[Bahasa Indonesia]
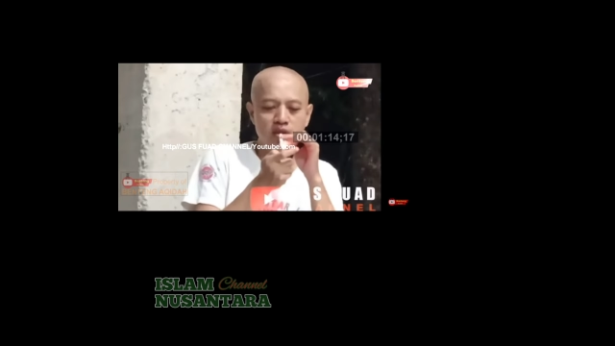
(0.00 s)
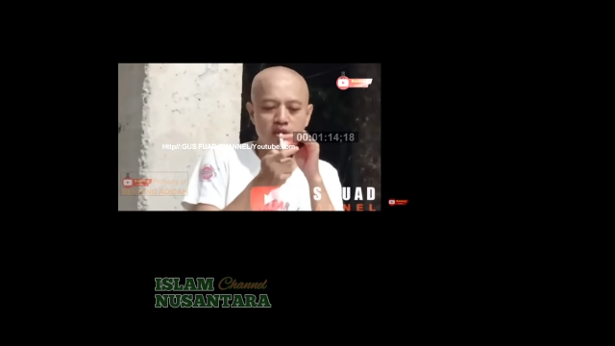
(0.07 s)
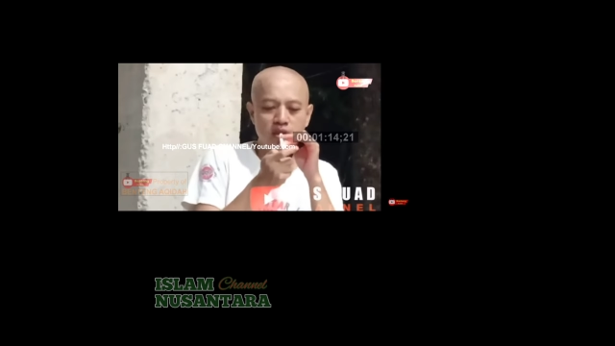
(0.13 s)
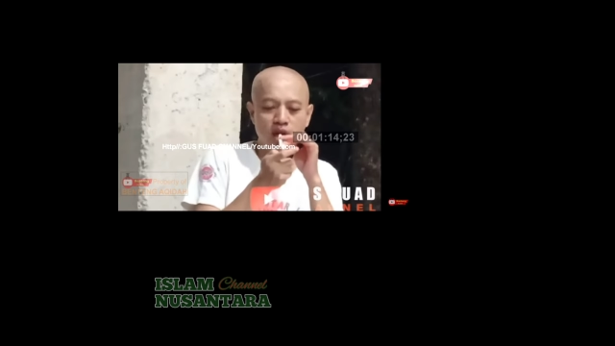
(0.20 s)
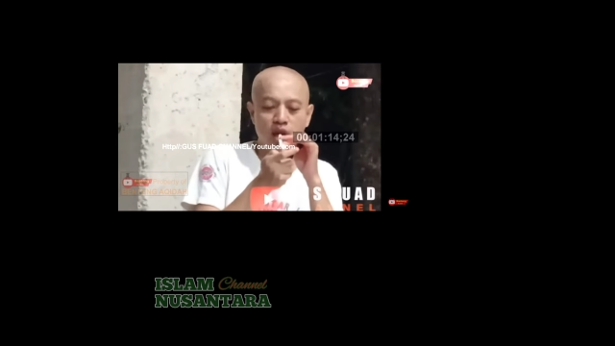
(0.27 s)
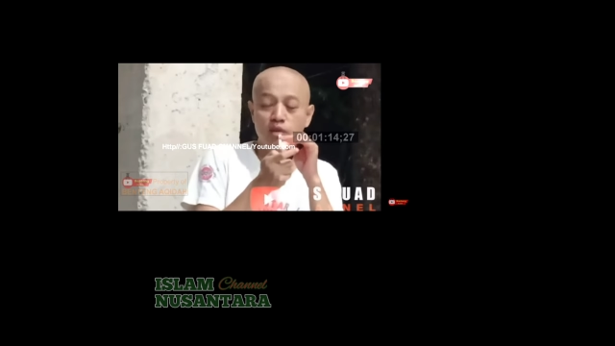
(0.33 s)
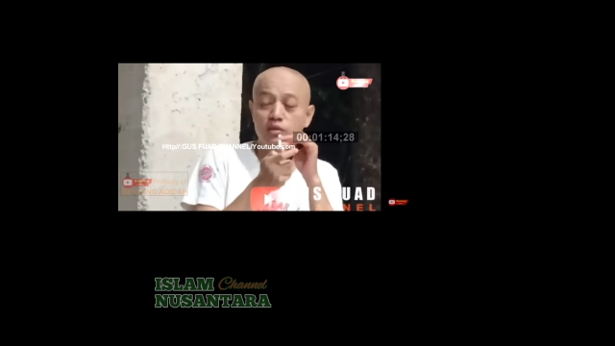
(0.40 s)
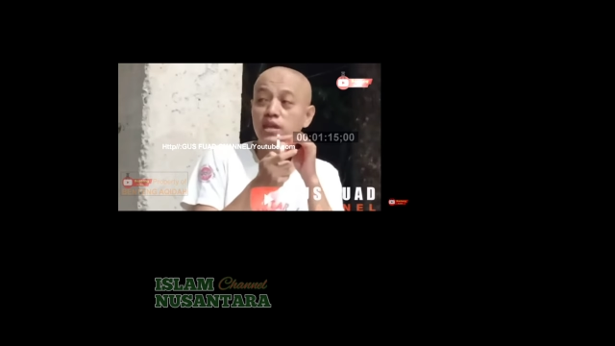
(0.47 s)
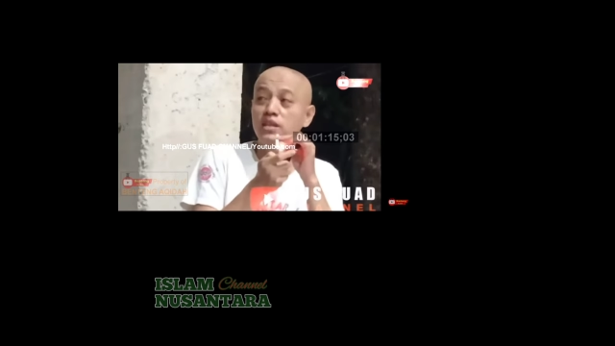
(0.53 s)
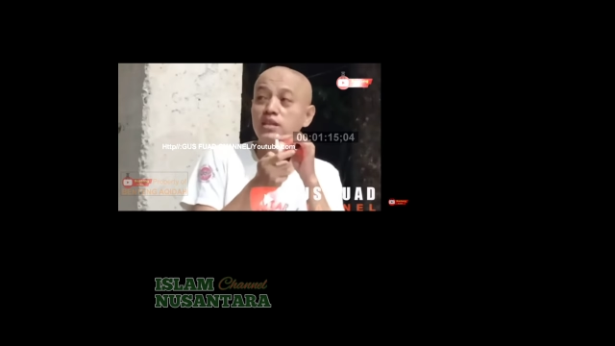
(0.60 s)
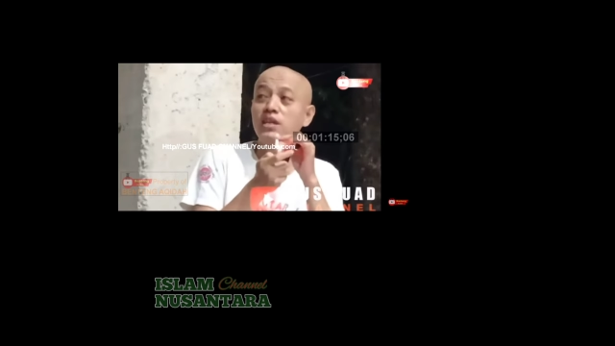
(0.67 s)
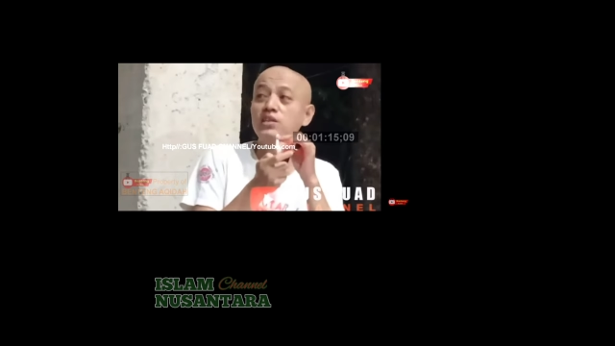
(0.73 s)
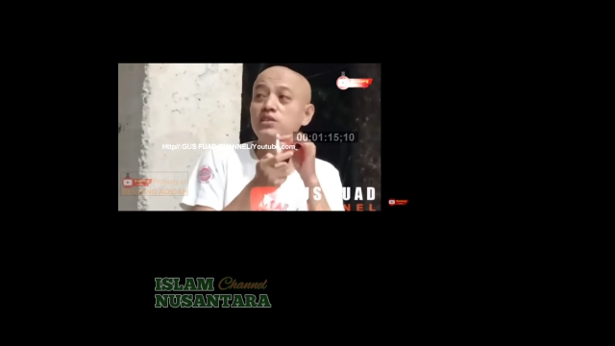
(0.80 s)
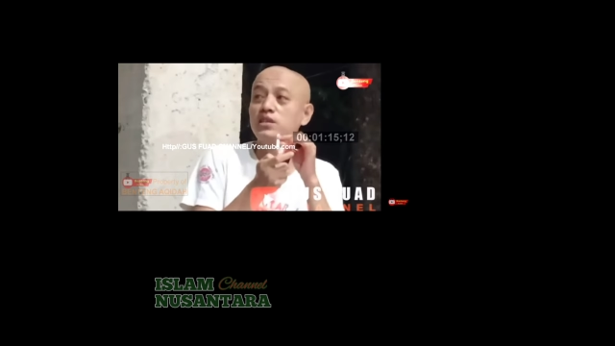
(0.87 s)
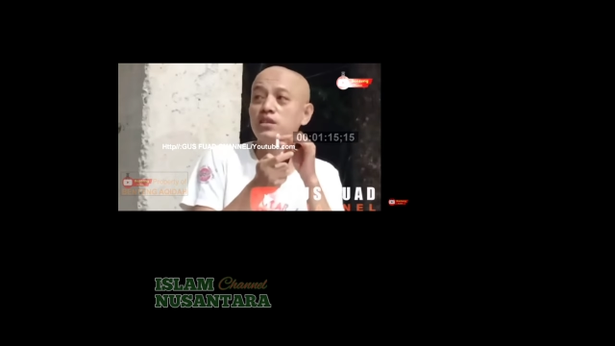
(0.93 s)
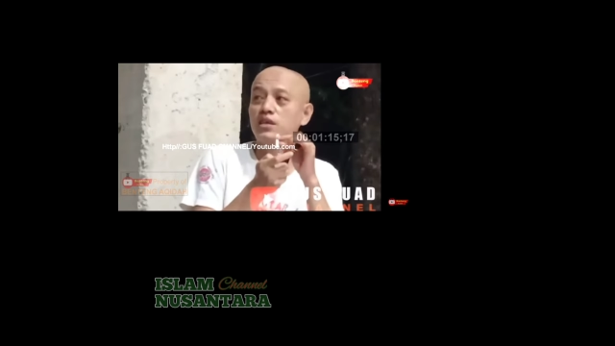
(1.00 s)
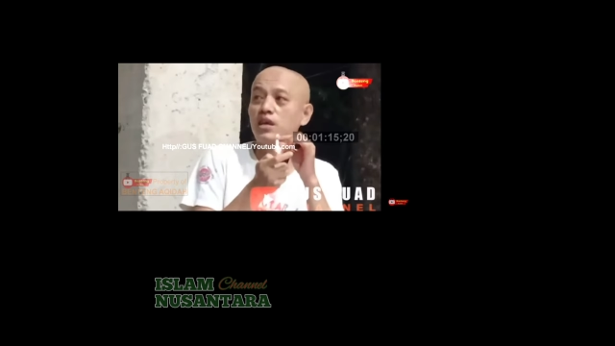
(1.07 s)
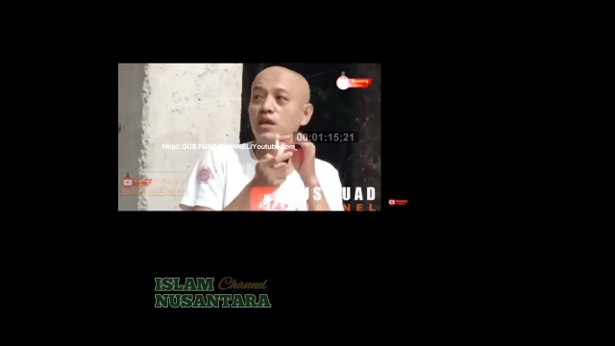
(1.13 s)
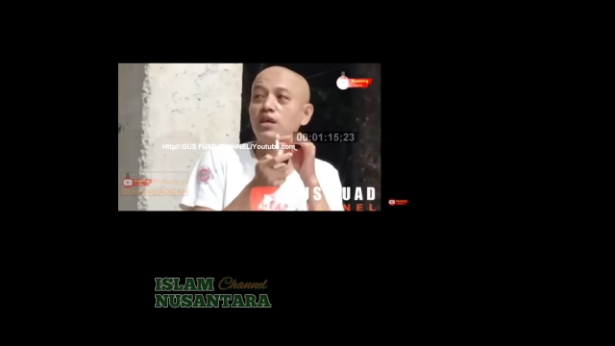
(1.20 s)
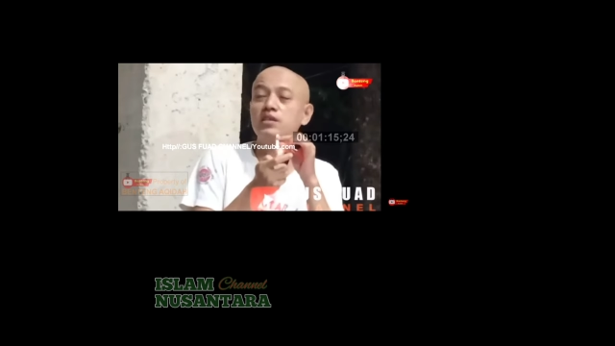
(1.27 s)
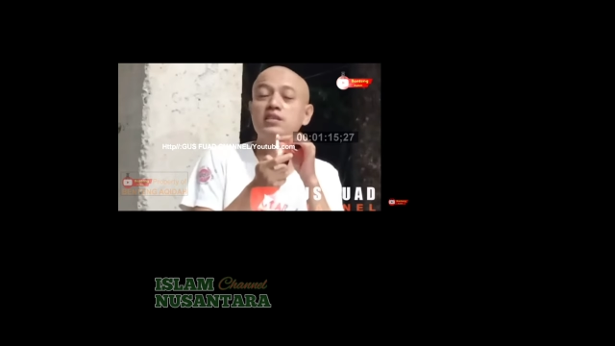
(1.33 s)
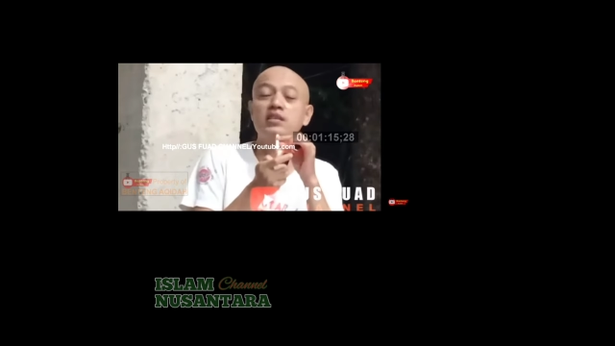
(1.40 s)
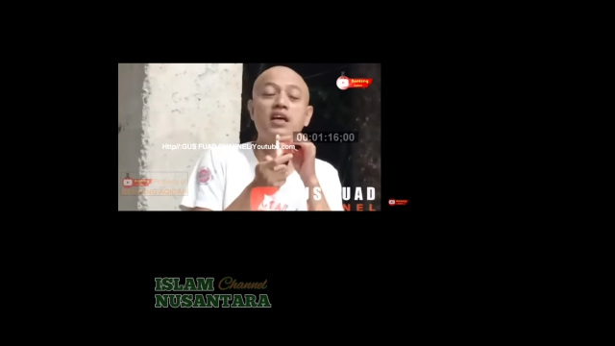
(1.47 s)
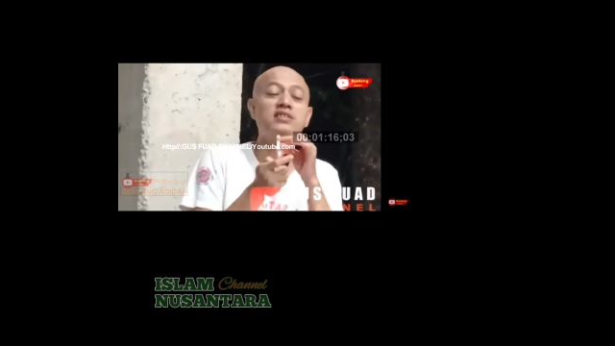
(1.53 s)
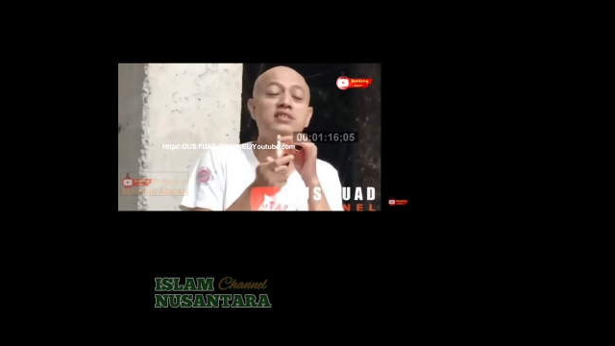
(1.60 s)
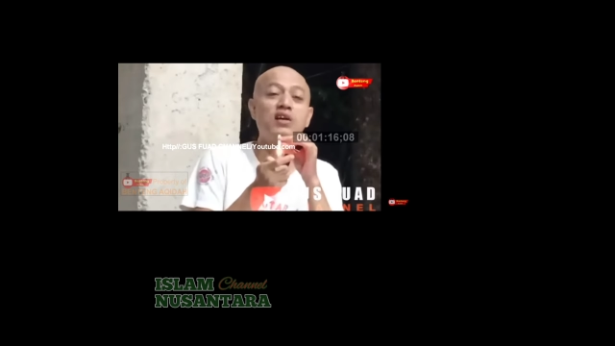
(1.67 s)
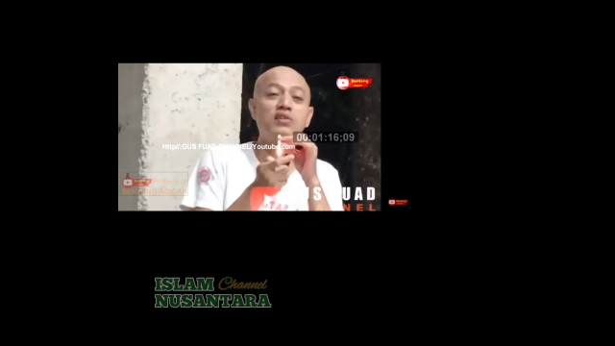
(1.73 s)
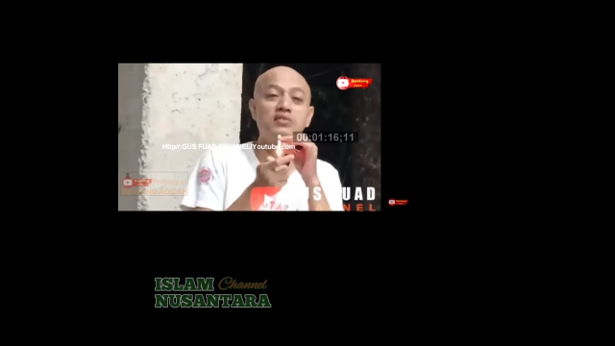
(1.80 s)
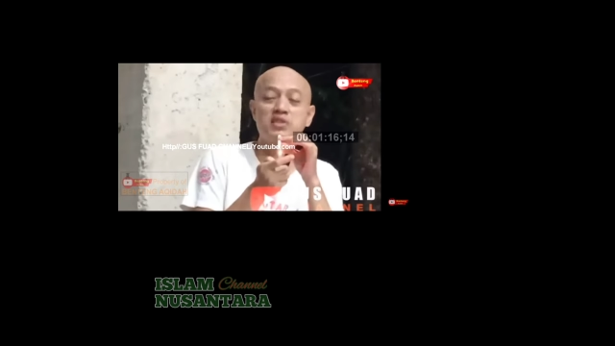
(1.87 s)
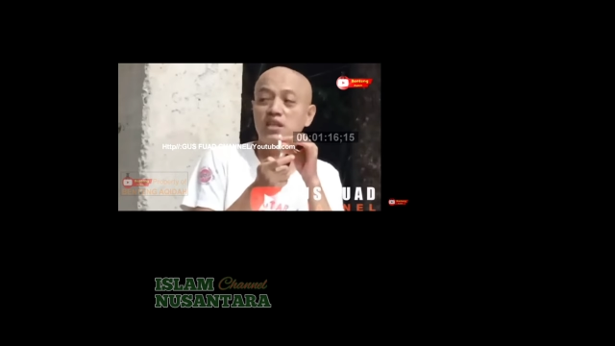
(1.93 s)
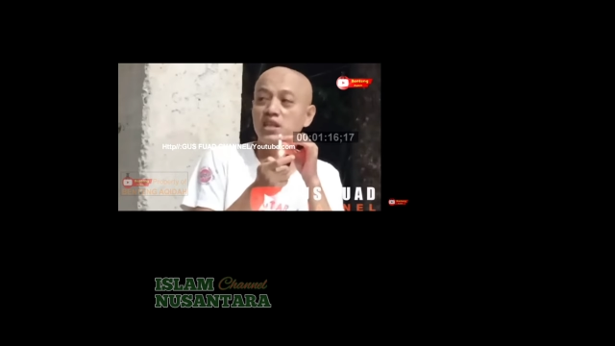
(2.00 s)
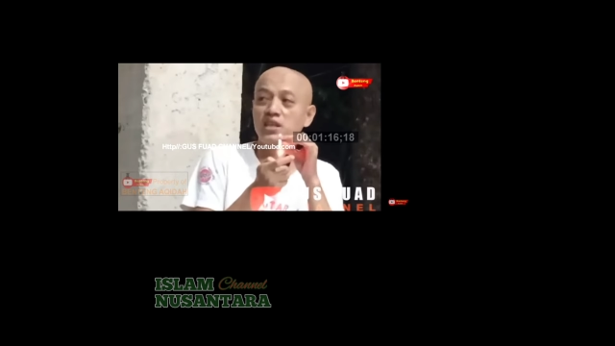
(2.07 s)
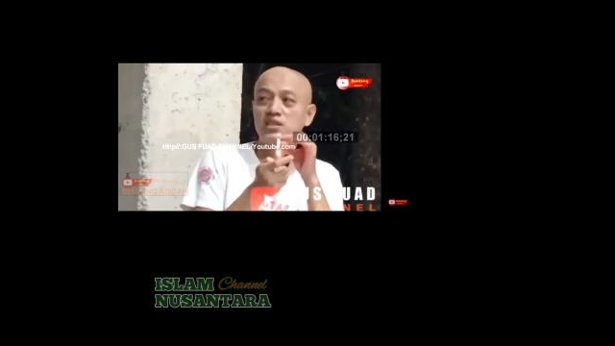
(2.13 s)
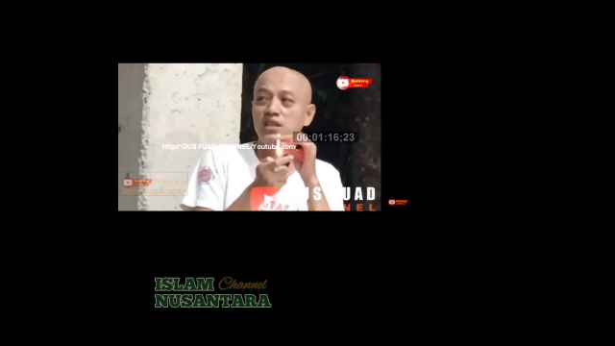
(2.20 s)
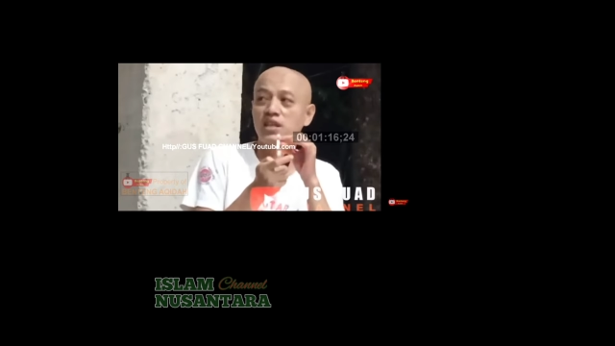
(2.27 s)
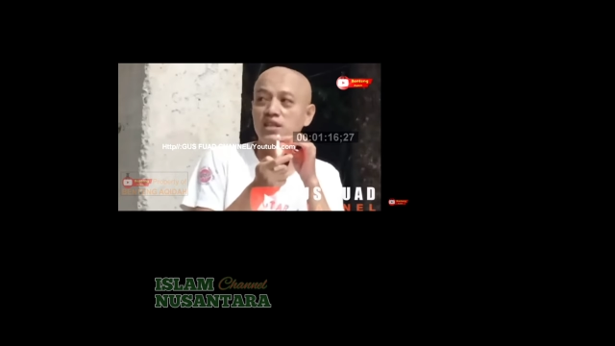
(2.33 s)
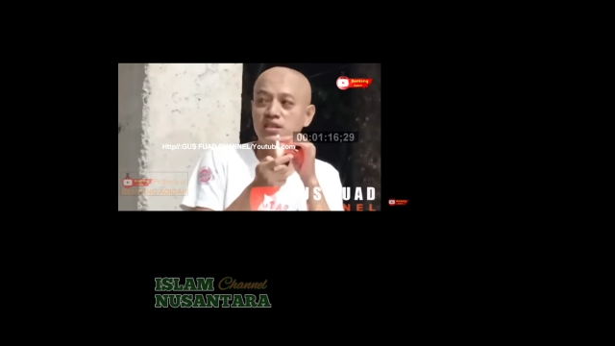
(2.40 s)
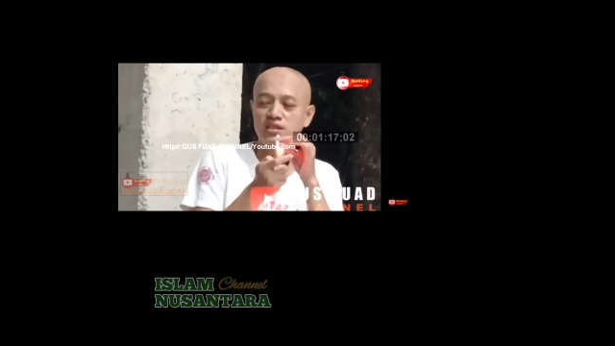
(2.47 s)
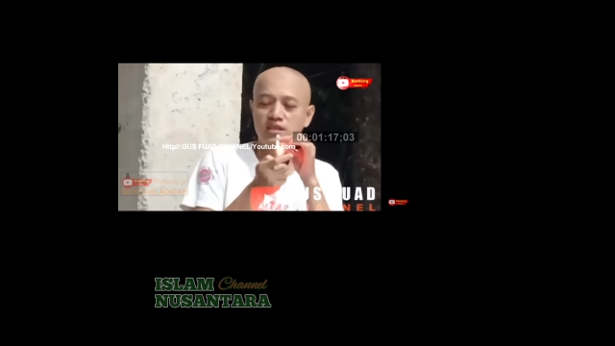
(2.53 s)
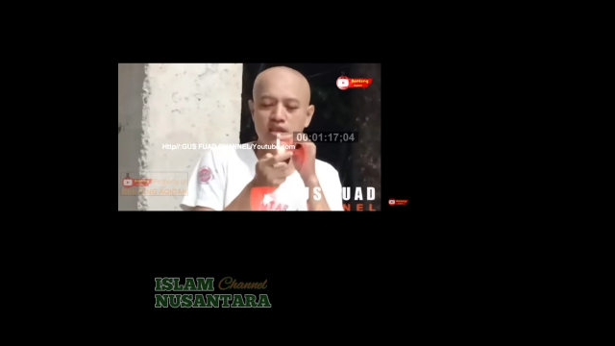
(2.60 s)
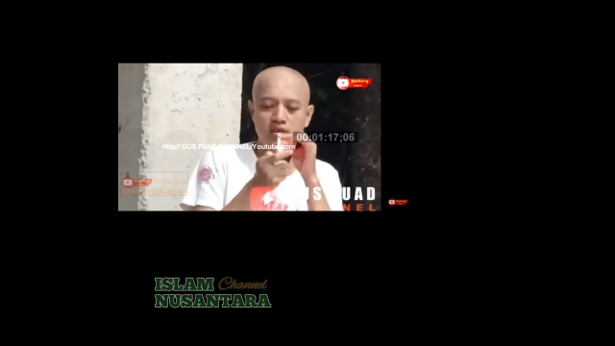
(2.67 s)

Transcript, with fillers: aku lihatnya ya dikasih tahu sekilas-sekilas saja